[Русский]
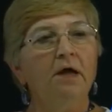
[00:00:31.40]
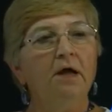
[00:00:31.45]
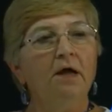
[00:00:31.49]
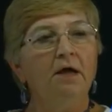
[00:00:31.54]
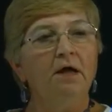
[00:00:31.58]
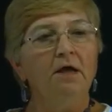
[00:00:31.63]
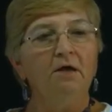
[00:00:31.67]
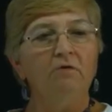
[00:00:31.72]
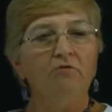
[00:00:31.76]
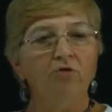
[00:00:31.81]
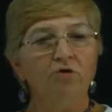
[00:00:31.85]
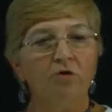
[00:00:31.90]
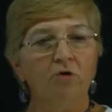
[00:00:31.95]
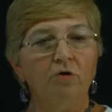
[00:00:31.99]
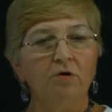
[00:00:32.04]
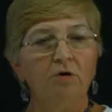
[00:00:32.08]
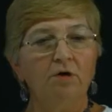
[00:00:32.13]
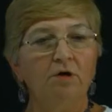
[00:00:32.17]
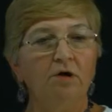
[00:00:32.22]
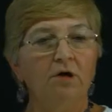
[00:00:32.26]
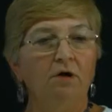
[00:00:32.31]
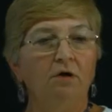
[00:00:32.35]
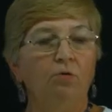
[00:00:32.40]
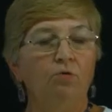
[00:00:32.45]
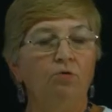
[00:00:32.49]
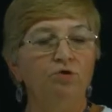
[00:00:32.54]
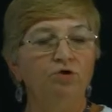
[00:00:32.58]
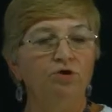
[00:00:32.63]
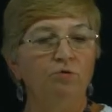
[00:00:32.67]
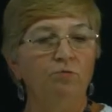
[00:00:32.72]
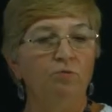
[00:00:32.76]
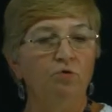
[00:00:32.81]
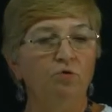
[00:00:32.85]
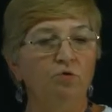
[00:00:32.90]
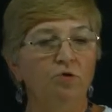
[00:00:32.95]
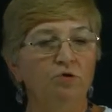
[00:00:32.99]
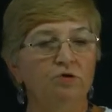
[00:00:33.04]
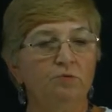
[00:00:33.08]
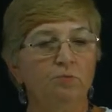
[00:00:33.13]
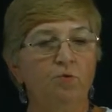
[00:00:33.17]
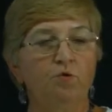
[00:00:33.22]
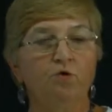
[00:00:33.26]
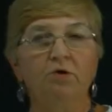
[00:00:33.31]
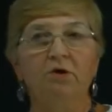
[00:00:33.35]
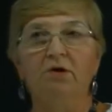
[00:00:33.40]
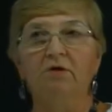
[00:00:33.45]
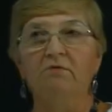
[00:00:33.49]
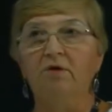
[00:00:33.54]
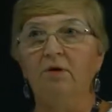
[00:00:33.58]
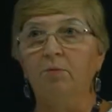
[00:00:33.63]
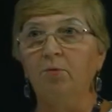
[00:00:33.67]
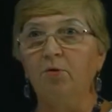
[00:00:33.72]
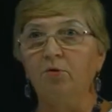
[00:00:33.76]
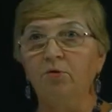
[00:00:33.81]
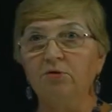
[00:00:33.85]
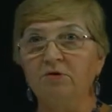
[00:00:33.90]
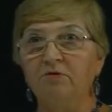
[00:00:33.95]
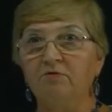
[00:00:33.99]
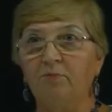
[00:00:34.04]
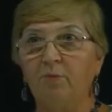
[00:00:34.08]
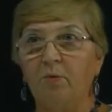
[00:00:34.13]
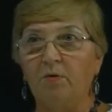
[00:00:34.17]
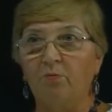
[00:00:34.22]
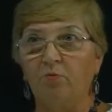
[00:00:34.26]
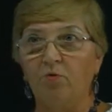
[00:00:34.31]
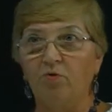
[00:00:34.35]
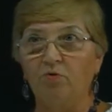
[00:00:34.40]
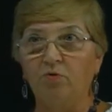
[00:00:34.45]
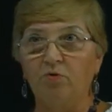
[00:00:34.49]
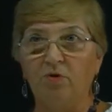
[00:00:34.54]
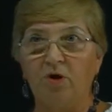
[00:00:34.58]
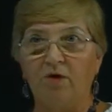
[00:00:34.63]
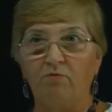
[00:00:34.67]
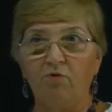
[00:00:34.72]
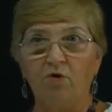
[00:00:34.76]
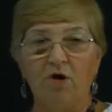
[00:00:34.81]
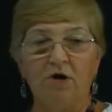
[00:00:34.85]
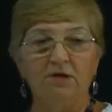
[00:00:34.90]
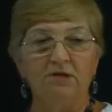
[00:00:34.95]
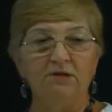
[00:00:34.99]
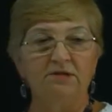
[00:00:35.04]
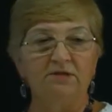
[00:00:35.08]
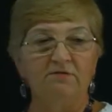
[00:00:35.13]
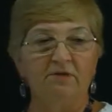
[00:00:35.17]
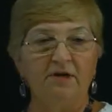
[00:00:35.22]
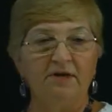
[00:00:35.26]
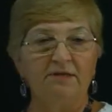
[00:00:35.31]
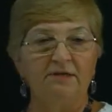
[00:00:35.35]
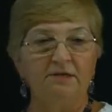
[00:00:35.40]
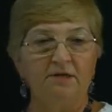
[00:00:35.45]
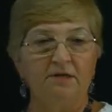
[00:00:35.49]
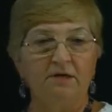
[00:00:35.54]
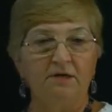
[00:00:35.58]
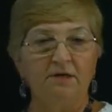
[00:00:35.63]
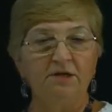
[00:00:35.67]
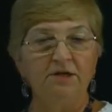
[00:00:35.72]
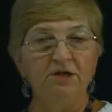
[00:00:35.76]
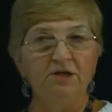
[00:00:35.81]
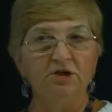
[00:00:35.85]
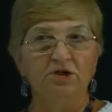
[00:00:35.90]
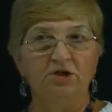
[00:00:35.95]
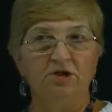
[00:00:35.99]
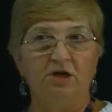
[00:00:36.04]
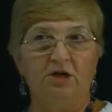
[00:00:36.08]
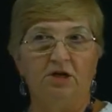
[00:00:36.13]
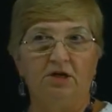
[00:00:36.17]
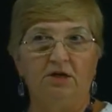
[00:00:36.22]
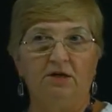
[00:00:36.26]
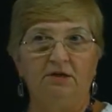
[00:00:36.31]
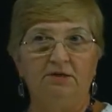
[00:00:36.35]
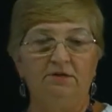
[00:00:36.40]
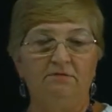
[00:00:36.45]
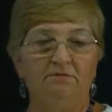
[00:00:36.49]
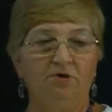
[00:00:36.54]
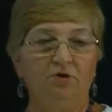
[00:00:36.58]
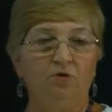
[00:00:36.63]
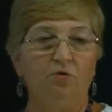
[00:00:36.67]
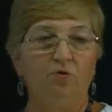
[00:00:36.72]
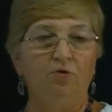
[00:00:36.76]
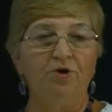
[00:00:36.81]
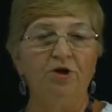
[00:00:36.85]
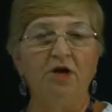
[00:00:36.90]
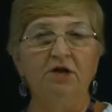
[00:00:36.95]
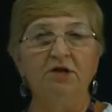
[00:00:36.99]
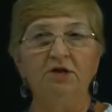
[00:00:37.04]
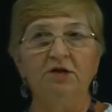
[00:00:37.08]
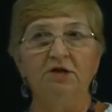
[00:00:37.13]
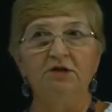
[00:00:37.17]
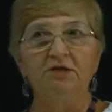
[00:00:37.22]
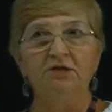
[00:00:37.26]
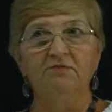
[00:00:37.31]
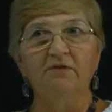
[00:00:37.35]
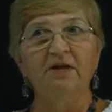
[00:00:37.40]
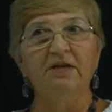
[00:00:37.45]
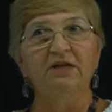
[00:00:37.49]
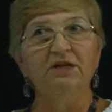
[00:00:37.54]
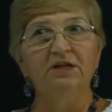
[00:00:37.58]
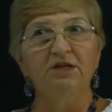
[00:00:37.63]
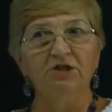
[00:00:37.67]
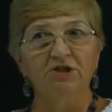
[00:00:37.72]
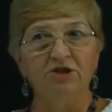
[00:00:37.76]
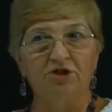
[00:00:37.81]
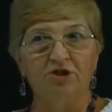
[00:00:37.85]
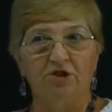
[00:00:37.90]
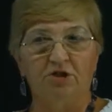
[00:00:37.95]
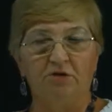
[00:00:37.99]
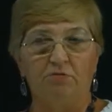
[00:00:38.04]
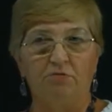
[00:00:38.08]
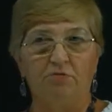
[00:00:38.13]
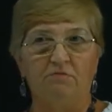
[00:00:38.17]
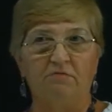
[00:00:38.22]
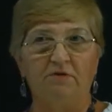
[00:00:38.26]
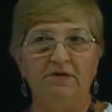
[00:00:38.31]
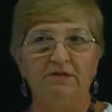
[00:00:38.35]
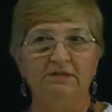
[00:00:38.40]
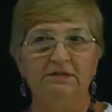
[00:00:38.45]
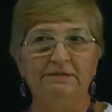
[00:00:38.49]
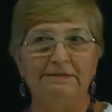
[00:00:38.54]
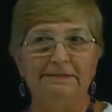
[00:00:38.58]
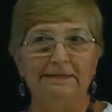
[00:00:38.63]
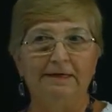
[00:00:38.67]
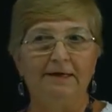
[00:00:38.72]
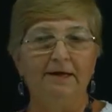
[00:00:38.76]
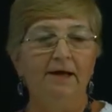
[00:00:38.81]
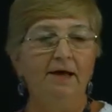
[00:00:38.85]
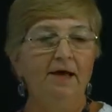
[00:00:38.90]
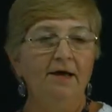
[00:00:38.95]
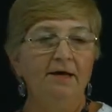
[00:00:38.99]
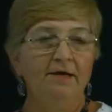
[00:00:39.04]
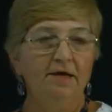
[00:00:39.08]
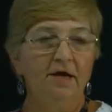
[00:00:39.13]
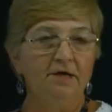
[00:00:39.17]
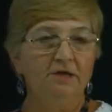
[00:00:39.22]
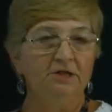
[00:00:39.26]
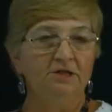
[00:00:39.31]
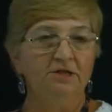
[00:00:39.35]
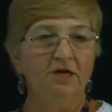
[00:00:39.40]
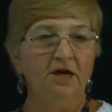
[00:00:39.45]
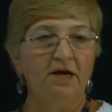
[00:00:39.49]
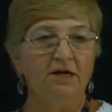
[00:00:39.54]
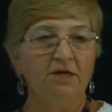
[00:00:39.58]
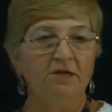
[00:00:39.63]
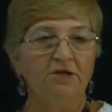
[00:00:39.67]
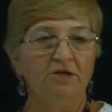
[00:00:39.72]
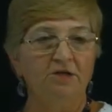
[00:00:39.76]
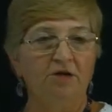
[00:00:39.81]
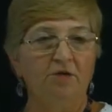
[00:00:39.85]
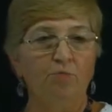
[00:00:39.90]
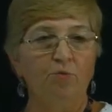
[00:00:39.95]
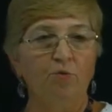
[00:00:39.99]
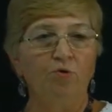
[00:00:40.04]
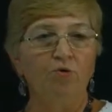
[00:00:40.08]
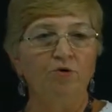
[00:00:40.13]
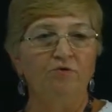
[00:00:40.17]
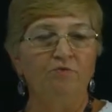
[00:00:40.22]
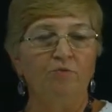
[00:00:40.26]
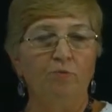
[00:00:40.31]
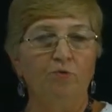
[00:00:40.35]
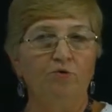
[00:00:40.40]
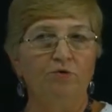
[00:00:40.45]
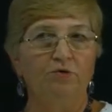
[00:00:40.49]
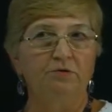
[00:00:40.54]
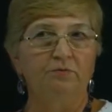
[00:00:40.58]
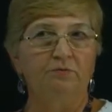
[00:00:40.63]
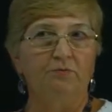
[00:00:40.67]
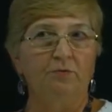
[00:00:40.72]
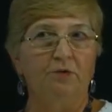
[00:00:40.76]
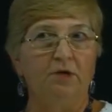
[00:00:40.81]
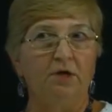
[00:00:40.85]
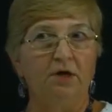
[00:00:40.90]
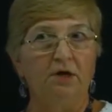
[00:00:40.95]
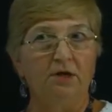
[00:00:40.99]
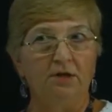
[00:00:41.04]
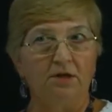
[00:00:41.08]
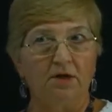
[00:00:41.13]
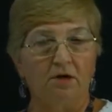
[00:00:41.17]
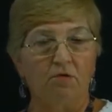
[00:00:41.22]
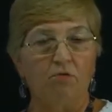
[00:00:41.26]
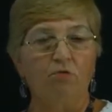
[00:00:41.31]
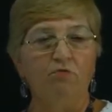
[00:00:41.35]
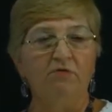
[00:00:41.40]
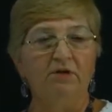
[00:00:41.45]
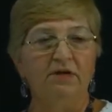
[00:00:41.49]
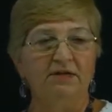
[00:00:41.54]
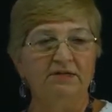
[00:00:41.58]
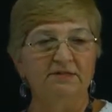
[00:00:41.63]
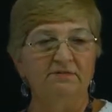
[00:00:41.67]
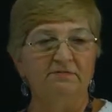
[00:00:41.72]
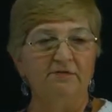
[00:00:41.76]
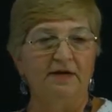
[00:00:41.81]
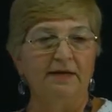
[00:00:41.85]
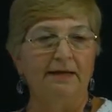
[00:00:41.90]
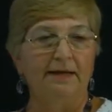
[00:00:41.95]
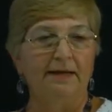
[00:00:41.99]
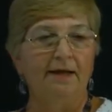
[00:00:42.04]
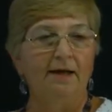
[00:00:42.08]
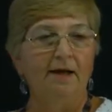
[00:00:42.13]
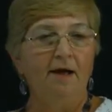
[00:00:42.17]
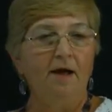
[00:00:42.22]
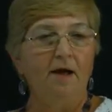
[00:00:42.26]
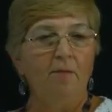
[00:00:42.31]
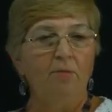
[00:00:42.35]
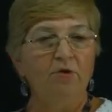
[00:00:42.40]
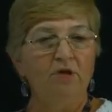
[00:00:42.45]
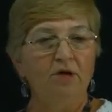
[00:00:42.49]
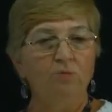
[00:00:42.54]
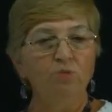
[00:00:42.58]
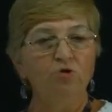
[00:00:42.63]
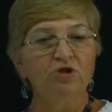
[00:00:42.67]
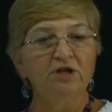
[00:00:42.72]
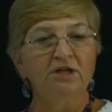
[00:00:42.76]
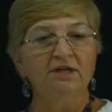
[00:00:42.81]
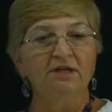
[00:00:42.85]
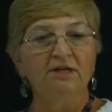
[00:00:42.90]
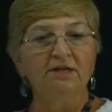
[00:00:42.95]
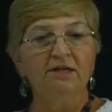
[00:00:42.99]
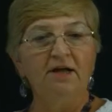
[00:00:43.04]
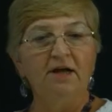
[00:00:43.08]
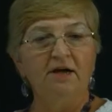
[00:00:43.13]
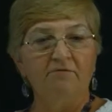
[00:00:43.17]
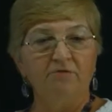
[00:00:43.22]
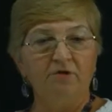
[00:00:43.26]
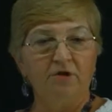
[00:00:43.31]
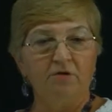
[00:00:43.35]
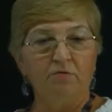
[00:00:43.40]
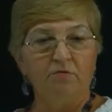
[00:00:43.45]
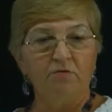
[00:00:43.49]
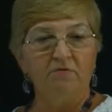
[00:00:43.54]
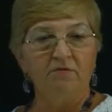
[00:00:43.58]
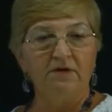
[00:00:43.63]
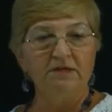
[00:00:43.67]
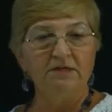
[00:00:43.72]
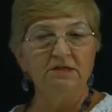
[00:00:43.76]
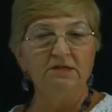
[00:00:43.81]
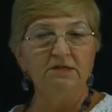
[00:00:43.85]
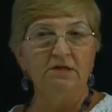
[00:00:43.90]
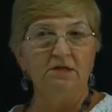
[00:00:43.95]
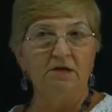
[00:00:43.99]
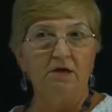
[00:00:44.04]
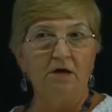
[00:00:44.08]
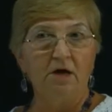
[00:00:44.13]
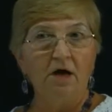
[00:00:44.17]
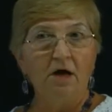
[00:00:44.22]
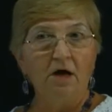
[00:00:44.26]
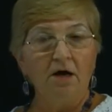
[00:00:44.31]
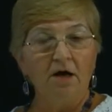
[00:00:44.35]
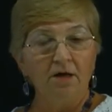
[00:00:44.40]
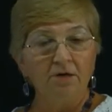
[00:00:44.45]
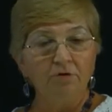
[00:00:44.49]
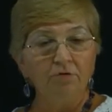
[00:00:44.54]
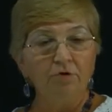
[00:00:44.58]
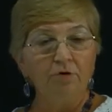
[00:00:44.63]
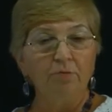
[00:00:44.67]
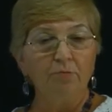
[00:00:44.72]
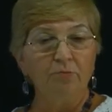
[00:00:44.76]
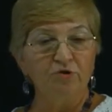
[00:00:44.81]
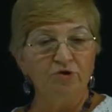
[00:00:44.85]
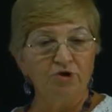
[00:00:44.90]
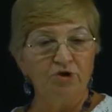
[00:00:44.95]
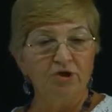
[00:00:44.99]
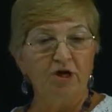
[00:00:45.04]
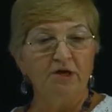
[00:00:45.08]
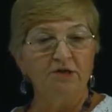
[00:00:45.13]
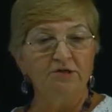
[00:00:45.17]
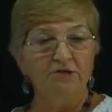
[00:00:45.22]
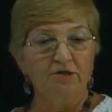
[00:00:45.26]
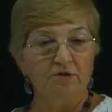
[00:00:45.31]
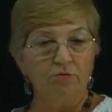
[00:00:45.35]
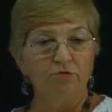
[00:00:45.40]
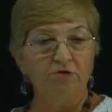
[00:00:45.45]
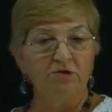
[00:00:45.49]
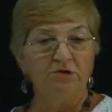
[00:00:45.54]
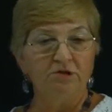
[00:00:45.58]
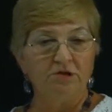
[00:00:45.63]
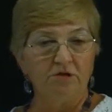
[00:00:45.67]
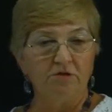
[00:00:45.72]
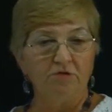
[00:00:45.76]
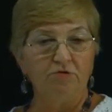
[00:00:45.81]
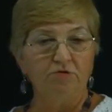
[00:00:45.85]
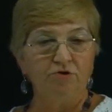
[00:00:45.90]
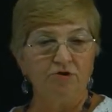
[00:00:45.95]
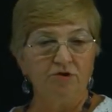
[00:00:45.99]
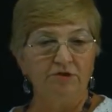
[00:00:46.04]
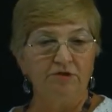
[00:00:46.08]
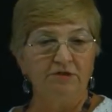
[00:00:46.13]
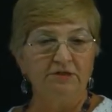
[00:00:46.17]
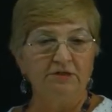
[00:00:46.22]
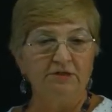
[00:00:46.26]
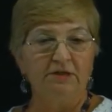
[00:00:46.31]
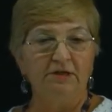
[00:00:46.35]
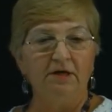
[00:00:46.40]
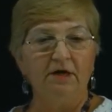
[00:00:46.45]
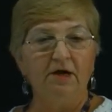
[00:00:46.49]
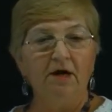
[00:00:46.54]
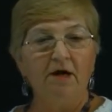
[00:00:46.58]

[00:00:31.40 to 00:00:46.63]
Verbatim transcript: и вот э, очень много спорных вопросов по поводу того, как называется нижнее звено. Некоторые называют низшие руководители. Я категорически против, против э, такого названия. Потому что это главные руководители, которым подчиняются люди, делающие дело.